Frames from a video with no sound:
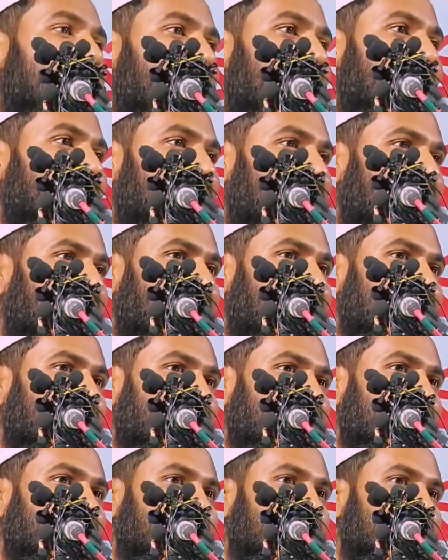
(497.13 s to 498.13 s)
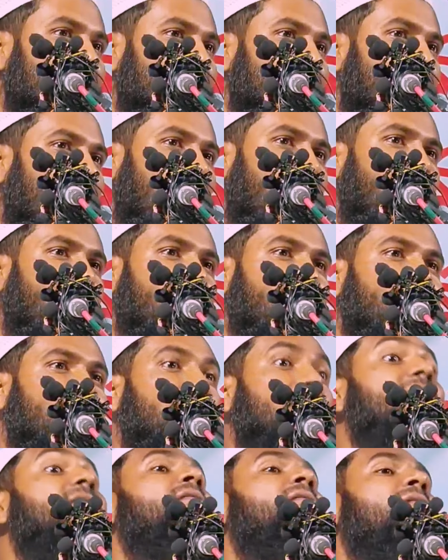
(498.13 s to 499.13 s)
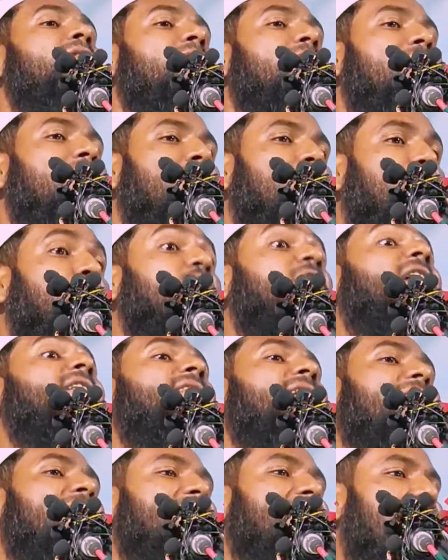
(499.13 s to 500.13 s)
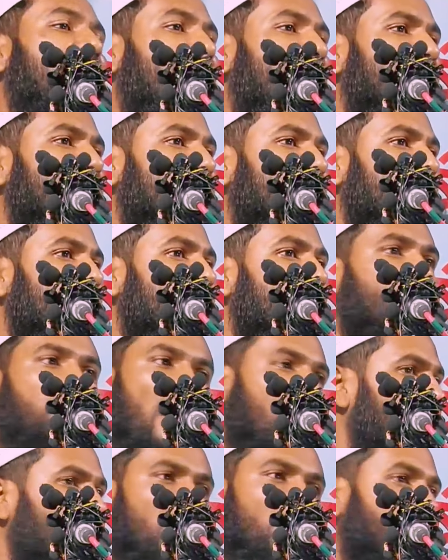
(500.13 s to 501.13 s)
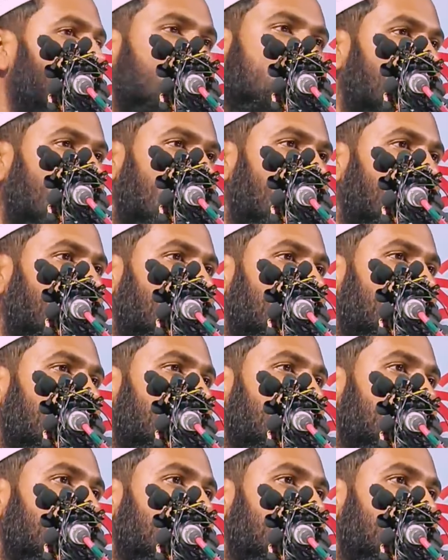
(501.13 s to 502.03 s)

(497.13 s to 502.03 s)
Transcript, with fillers: কোথা থেকে আসে এই কোথা থেকে টাকা আসে পাবলিক বোঝে না